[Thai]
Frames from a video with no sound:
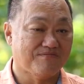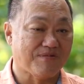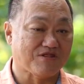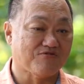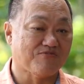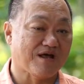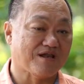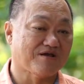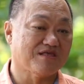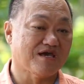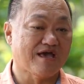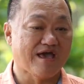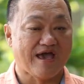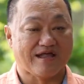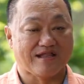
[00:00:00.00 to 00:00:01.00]
ปัจจุบันก็
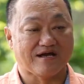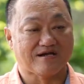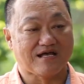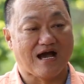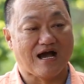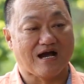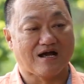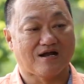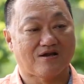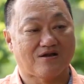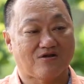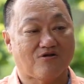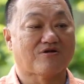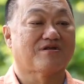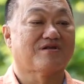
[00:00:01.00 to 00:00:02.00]
จะแห่ทั้งทาง
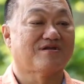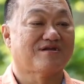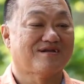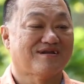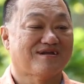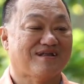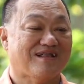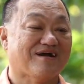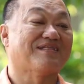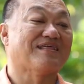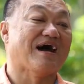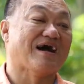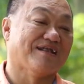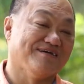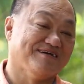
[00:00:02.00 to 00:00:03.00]
รถแล้วก็
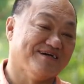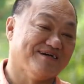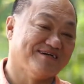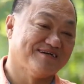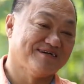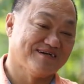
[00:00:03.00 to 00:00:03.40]
ทางเรือ